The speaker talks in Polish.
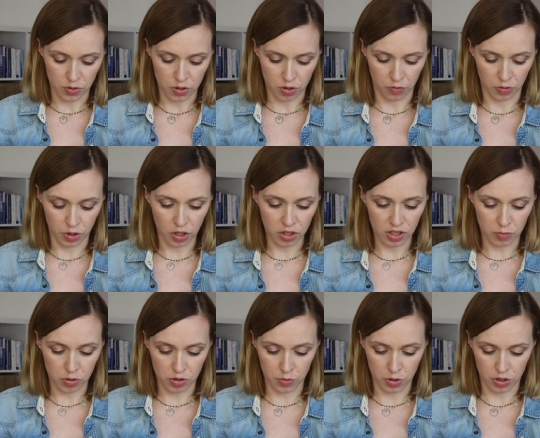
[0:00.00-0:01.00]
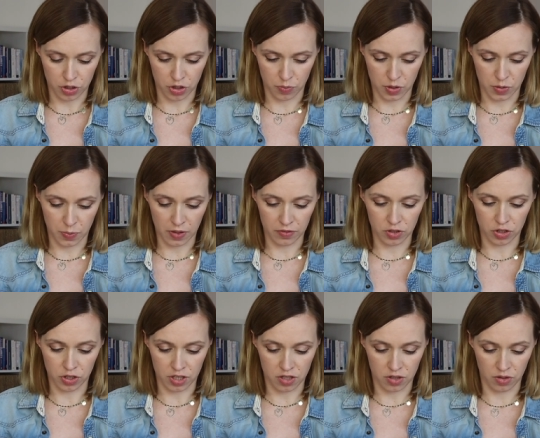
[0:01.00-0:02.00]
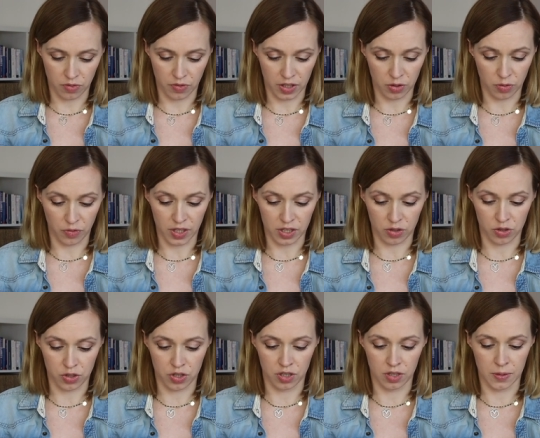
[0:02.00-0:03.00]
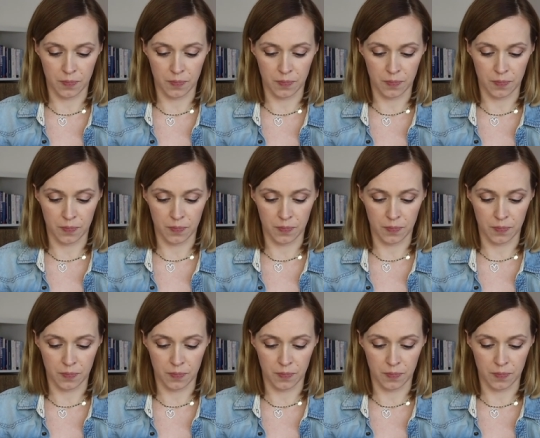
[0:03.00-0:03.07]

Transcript: to wszystko wygląda. Możemy też sobie sprawdzić szacowaną wartość